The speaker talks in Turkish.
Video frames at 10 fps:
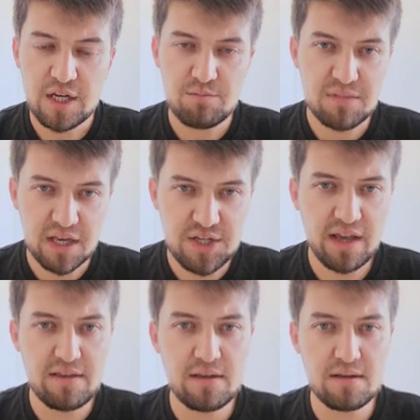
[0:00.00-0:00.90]
Şimdi
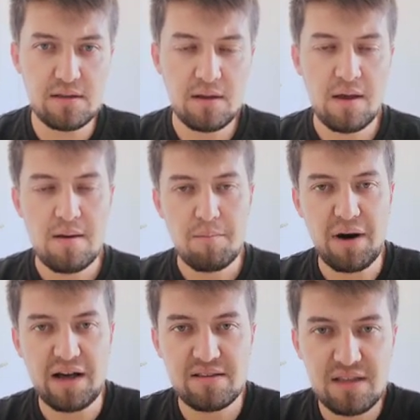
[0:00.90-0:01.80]
geçen yıl
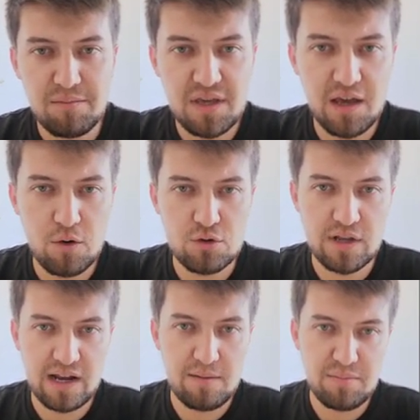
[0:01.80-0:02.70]
pandemiye
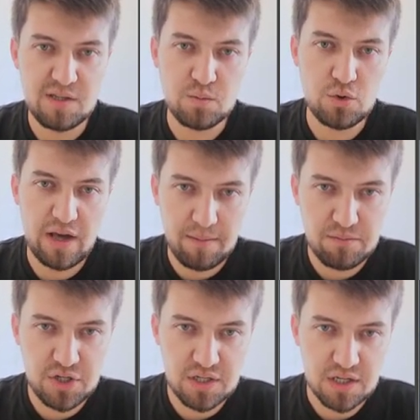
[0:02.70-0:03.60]
özel biz bunu
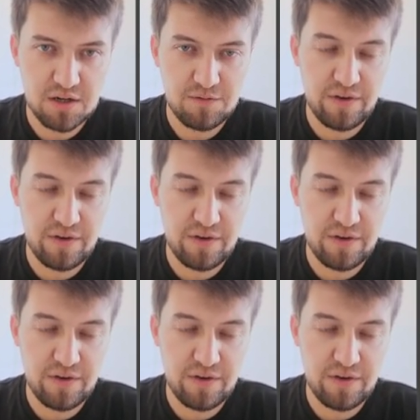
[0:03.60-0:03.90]
yapmıştık